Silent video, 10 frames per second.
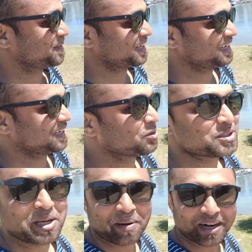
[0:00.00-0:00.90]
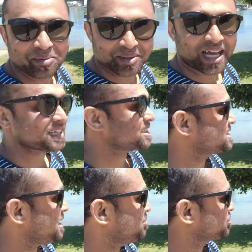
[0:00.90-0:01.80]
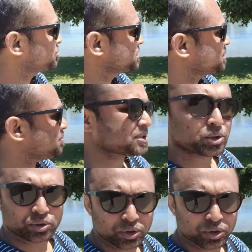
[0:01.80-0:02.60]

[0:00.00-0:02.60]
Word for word: মানে নদীর পানির মধ্যে হাঁটতেছে এবং নদীতে পাথর